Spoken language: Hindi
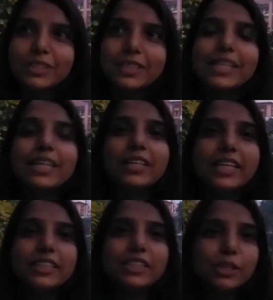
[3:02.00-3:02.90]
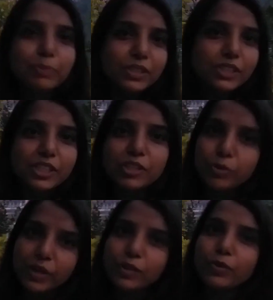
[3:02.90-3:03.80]
देखिए टीजीटी पीजीटी
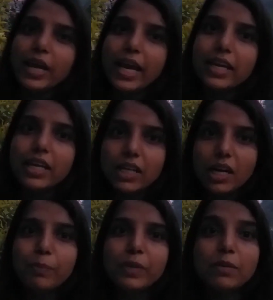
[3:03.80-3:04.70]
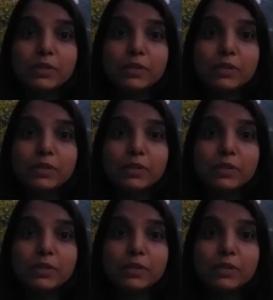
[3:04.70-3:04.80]
तो ये तो है एक हम मतलब